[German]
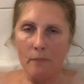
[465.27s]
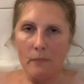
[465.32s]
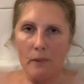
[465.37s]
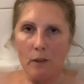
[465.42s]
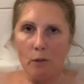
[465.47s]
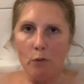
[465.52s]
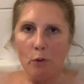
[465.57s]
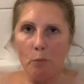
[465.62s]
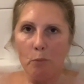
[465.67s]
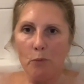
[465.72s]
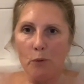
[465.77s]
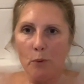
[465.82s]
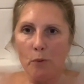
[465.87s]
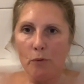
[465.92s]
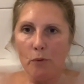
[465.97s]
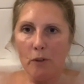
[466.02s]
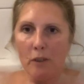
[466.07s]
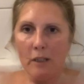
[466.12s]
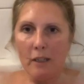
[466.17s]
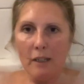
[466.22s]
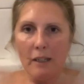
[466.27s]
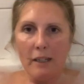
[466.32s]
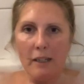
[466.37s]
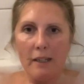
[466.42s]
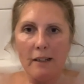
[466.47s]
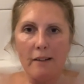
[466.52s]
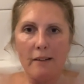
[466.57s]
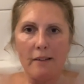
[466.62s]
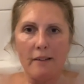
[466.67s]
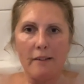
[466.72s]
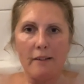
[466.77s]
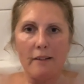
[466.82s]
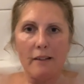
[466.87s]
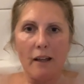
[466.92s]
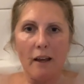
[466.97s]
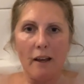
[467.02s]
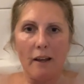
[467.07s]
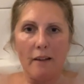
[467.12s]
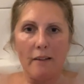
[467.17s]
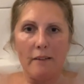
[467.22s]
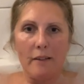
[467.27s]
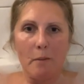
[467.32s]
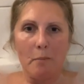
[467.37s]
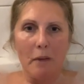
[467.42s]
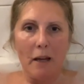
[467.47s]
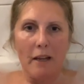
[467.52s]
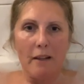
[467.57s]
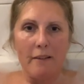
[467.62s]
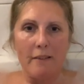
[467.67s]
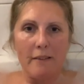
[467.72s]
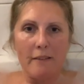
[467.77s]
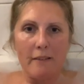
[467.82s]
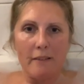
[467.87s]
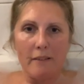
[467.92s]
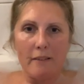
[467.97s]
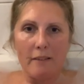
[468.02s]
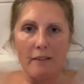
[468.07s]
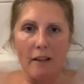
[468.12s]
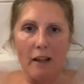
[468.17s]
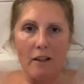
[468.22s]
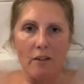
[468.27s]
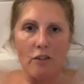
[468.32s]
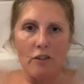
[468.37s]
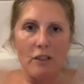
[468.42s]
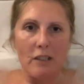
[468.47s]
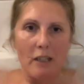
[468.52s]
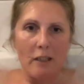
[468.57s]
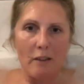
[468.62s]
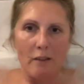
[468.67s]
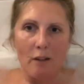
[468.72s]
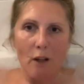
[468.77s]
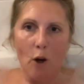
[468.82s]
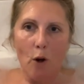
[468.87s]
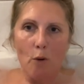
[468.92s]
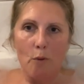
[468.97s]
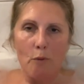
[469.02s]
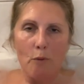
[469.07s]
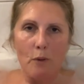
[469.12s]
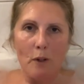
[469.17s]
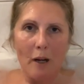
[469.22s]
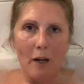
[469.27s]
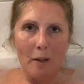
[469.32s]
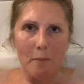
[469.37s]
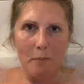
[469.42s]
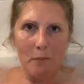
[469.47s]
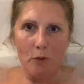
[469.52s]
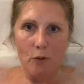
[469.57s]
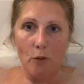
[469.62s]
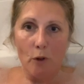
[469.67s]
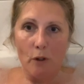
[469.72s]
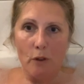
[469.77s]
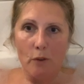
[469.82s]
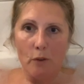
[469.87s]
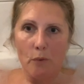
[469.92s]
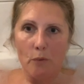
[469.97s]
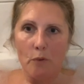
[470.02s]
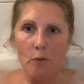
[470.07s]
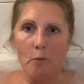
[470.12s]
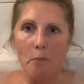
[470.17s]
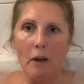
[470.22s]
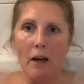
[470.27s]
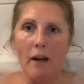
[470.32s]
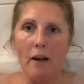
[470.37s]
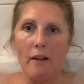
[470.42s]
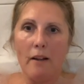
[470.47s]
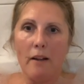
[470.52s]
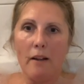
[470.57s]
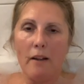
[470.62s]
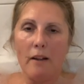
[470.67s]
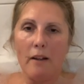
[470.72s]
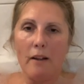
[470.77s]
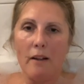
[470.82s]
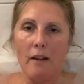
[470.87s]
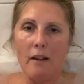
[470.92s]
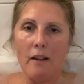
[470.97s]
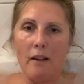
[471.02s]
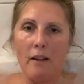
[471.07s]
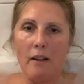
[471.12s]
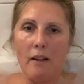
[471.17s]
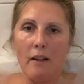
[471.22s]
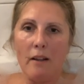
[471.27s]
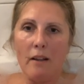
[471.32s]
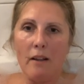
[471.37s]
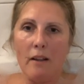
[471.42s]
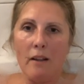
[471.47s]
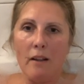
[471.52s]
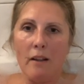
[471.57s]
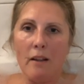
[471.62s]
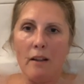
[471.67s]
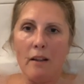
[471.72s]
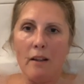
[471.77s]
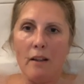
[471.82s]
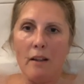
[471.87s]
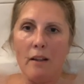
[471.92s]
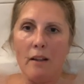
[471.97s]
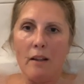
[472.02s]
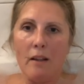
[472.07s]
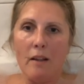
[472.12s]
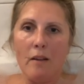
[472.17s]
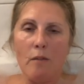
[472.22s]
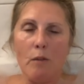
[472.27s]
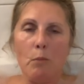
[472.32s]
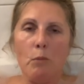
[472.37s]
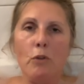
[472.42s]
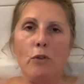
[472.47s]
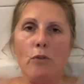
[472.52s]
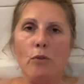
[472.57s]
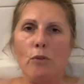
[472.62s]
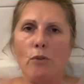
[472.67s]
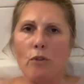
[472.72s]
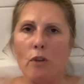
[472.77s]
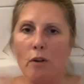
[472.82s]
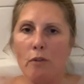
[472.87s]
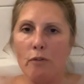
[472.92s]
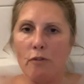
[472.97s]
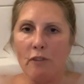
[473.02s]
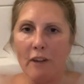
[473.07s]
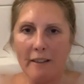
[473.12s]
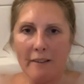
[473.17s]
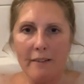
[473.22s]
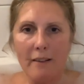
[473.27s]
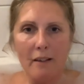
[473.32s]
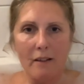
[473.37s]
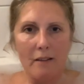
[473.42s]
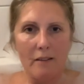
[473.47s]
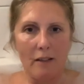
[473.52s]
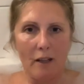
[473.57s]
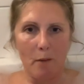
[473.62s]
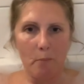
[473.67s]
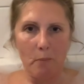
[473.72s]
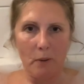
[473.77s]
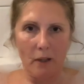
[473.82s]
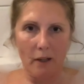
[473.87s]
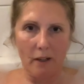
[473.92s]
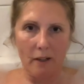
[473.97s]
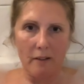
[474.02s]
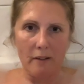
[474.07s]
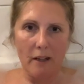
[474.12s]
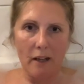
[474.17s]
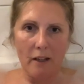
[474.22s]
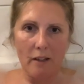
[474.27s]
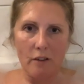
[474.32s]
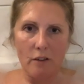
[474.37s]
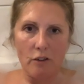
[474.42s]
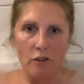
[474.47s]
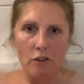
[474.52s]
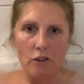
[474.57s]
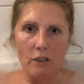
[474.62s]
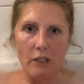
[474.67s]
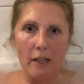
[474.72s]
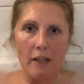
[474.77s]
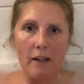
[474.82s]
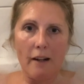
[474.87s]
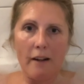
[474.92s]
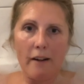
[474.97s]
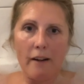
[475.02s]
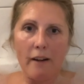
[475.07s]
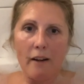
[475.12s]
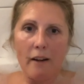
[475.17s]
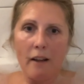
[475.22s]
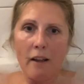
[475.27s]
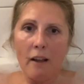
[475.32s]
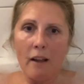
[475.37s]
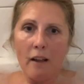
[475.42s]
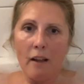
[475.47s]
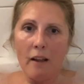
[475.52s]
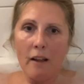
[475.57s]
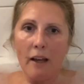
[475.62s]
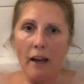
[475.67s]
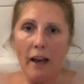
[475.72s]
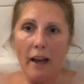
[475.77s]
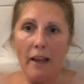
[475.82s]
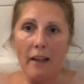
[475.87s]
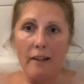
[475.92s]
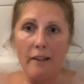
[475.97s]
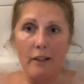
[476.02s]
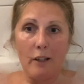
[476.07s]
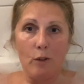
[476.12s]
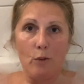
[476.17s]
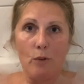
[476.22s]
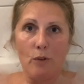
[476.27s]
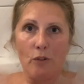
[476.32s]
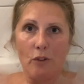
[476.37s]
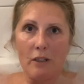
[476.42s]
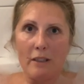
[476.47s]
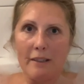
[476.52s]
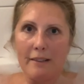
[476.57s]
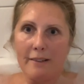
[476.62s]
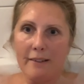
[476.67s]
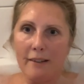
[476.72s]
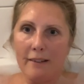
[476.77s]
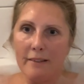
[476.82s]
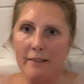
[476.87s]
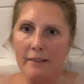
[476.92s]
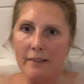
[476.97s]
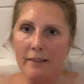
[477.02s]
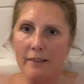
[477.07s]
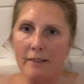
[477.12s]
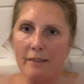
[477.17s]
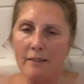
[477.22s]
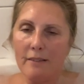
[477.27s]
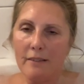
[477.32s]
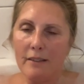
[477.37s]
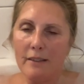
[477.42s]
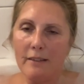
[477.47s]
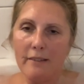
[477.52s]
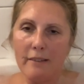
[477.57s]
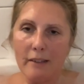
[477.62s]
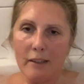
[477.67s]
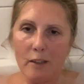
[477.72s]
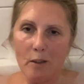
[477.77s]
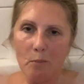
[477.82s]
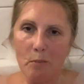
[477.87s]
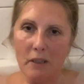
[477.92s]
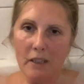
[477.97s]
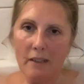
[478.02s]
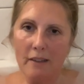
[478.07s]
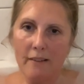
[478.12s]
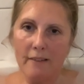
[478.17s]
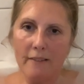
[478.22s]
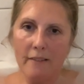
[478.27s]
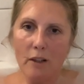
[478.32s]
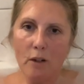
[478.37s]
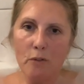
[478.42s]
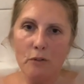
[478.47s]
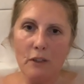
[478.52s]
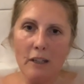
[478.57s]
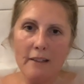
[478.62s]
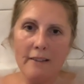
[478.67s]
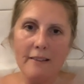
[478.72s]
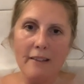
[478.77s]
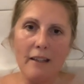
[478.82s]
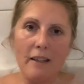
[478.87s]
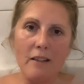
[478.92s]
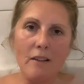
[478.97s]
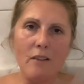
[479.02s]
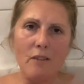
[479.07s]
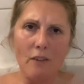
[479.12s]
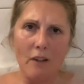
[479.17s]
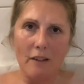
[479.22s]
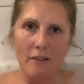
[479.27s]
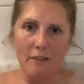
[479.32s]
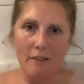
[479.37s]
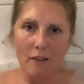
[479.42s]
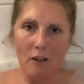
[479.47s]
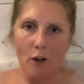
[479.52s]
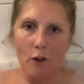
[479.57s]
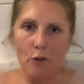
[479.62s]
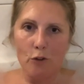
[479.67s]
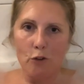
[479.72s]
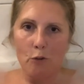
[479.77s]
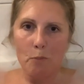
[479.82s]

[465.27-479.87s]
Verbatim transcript: Die verblüffende Ähnlichkeit der meisten anstehenden Aufgaben sollte uns mahnen. Wir müssen uns auf Wasserknappheit einstellen, eilig unsere desertierten Ideen begießen, auf das etwas daraus